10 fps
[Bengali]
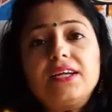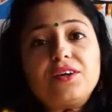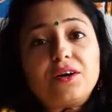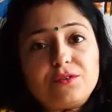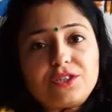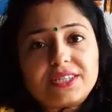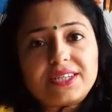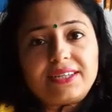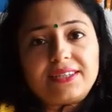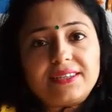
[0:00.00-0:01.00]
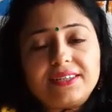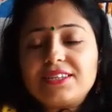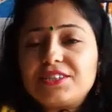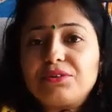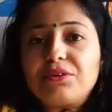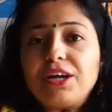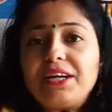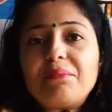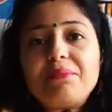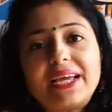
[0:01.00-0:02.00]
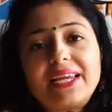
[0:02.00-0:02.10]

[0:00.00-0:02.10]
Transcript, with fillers: নমস্কার সুকন্যা মেক